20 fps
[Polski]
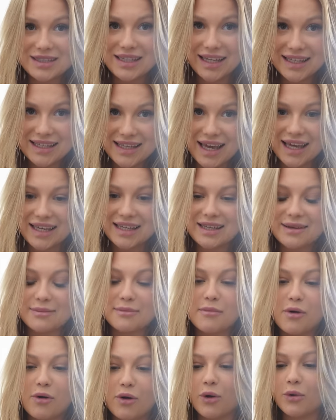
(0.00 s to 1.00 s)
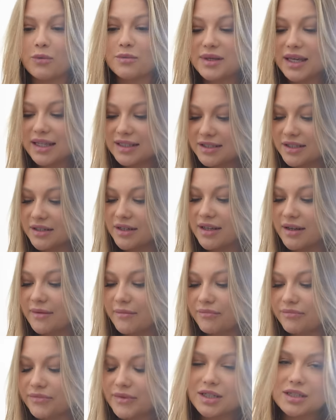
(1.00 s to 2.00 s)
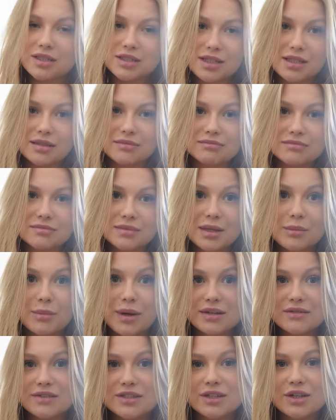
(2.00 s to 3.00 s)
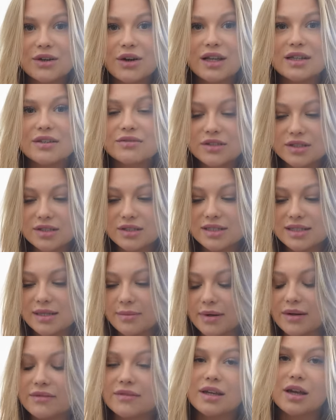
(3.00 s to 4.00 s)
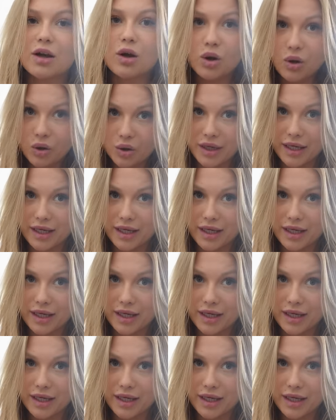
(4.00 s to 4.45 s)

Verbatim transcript: taki, jaki mogą mieć. Także nie martwcie się, kochani, wszystko jest naprawdę ok.